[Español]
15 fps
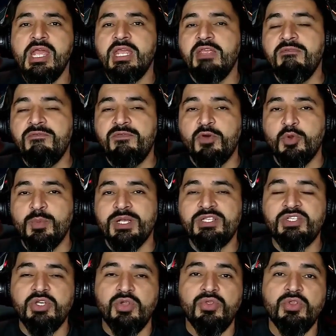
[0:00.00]

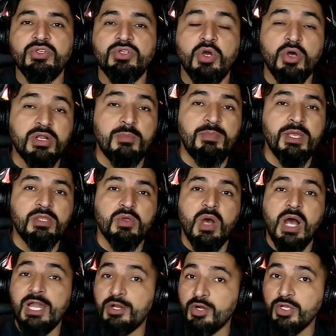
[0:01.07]
información con respecto
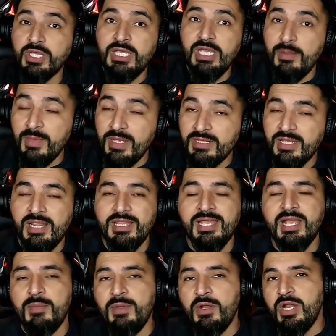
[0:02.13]
al rock y el metal,
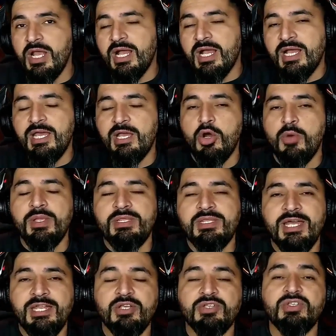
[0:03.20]
déjamelo en la caja de
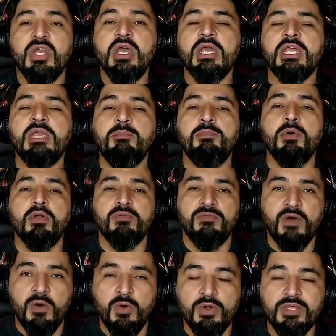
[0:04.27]
comentarios y por
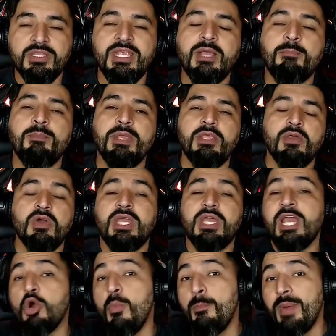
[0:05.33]
favor te pido que
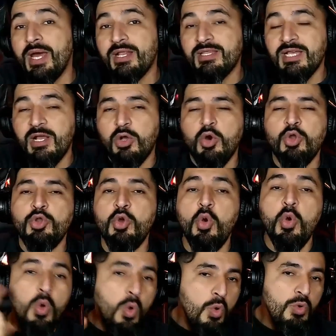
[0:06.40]
compartas con
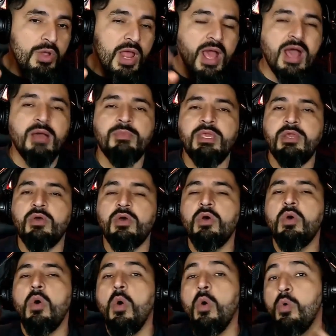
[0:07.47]
un amigo
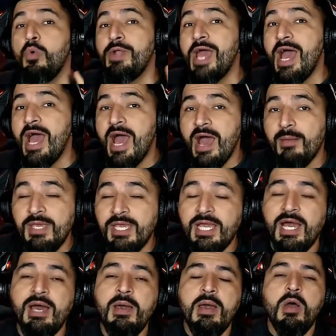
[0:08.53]
o una
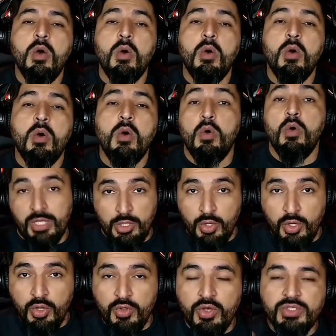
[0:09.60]
amiga, o porque no
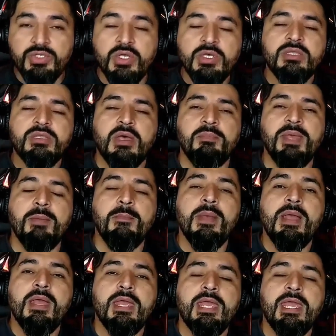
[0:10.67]
los dos, también
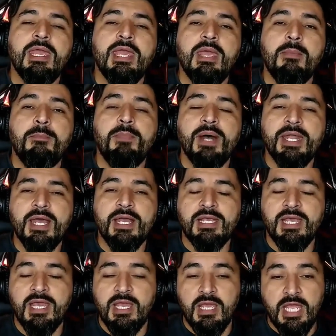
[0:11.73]
eh, para
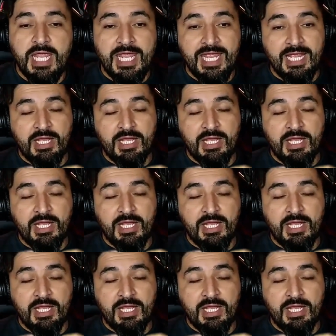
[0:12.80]
que eh,